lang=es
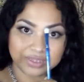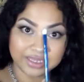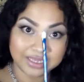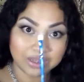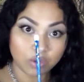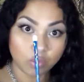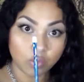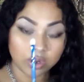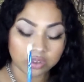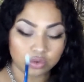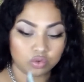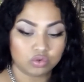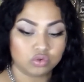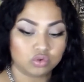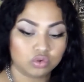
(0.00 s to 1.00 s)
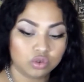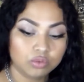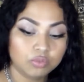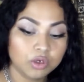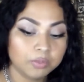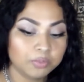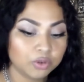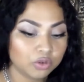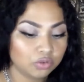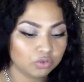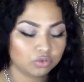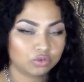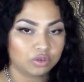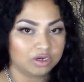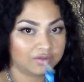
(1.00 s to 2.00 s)
Y cuando yo tomo el
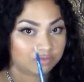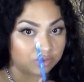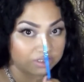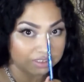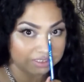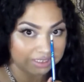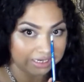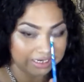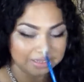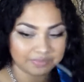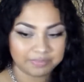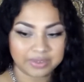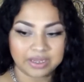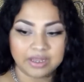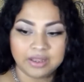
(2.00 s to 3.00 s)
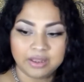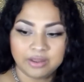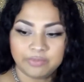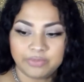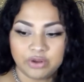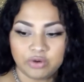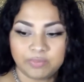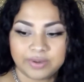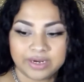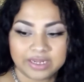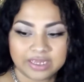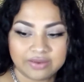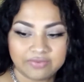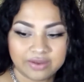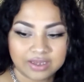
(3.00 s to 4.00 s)
producto, la brocha está limpia, pero
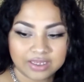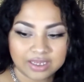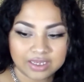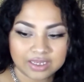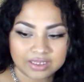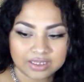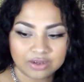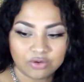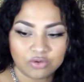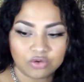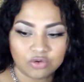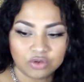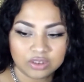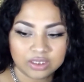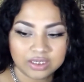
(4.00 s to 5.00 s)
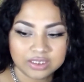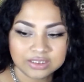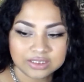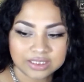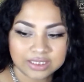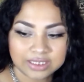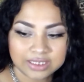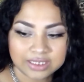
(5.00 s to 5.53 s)
para que vean que aquí tengo otras,